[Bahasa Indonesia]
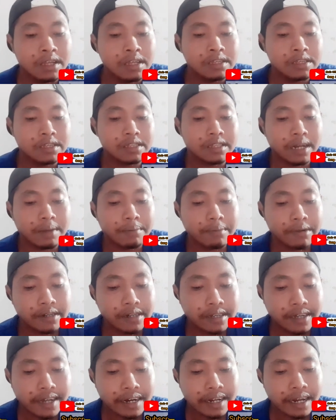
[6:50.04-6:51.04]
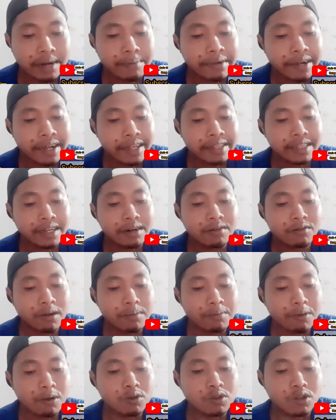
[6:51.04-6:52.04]
Setelah mendengarkan pengantar
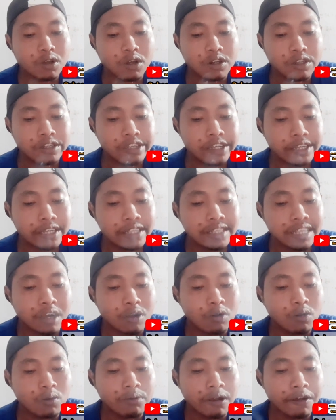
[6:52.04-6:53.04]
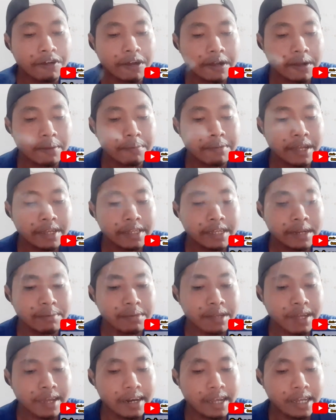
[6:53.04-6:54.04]
ruang paujon, Yacen tahu bahwa kebiasaan
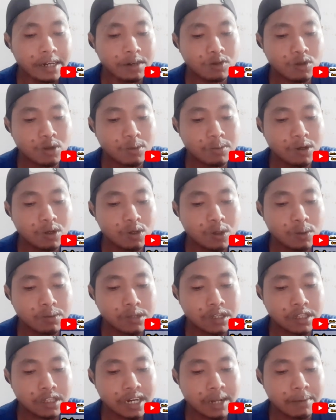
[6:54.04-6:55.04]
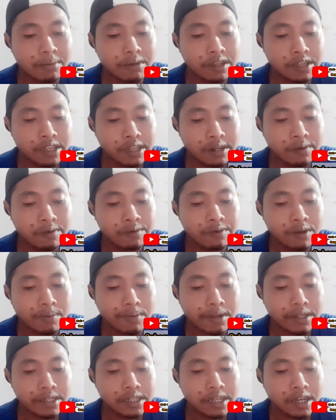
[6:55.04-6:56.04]
pihak lain untuk menutup setelah mengirim
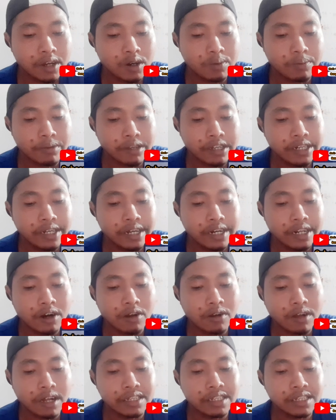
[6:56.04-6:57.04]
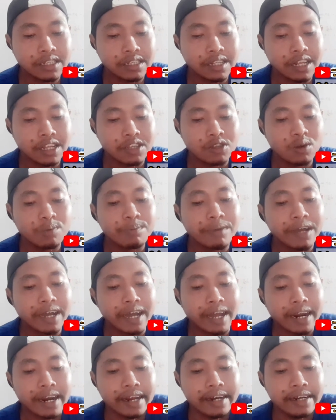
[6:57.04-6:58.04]
informasi harus menghindari lokasi stasiun
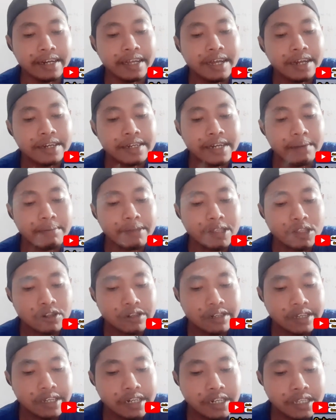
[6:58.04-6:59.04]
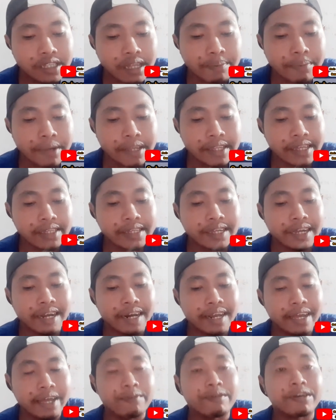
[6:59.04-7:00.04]
pangkalan dan metode ini tampaknya
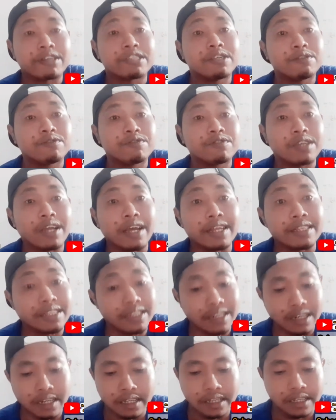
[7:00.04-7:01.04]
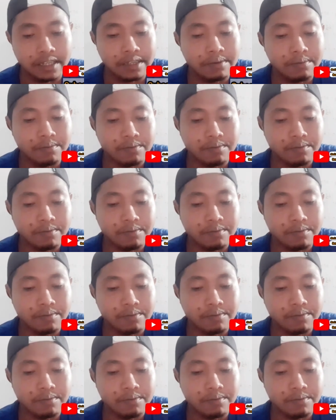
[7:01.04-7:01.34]
sangatlah efektif saat ini.